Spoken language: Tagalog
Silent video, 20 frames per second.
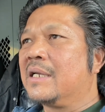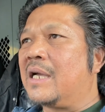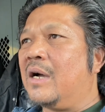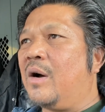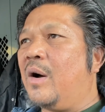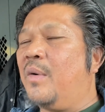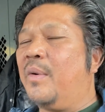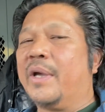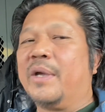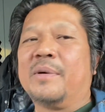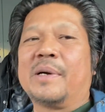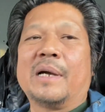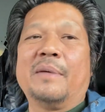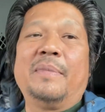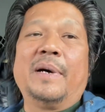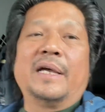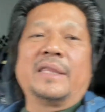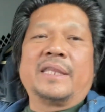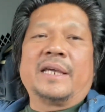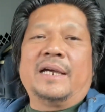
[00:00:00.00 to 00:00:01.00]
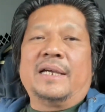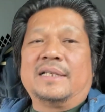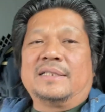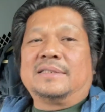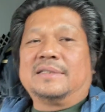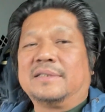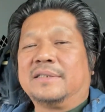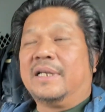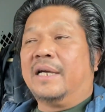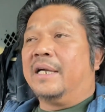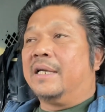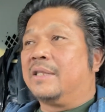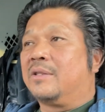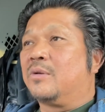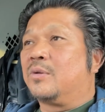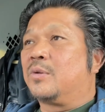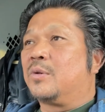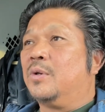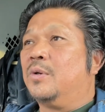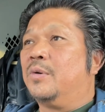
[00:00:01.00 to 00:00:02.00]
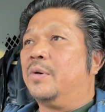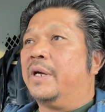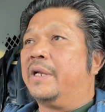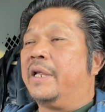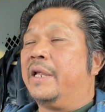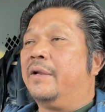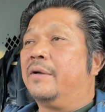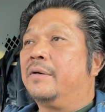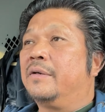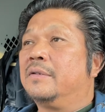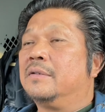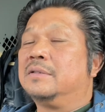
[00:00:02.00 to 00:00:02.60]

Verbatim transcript: kawawa yung bata na tutuluan ano.